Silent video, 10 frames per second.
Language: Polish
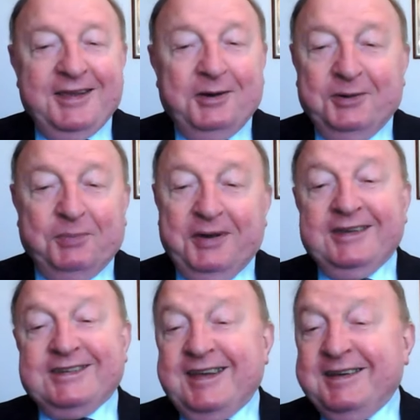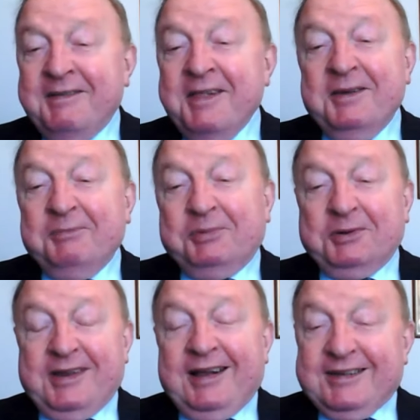nie obejdzie, bo
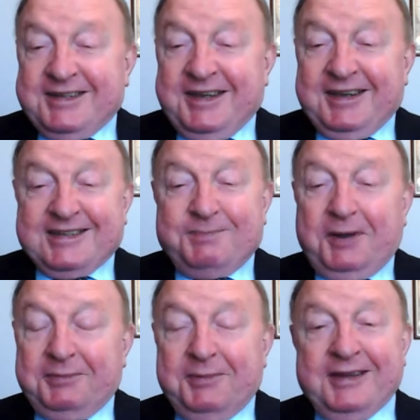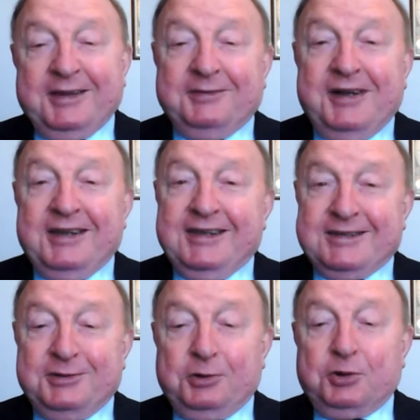dalsze eksperymentowanie
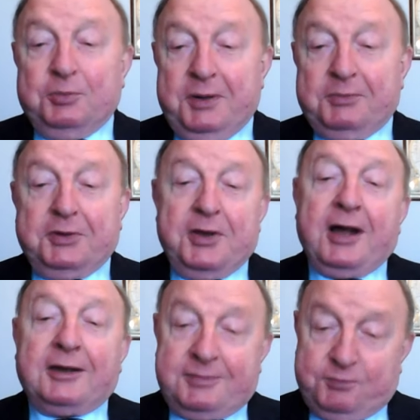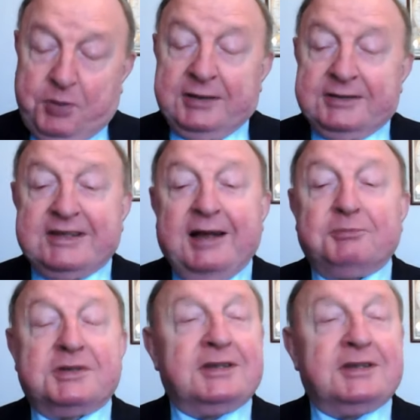z YouTube'em to jak pan sam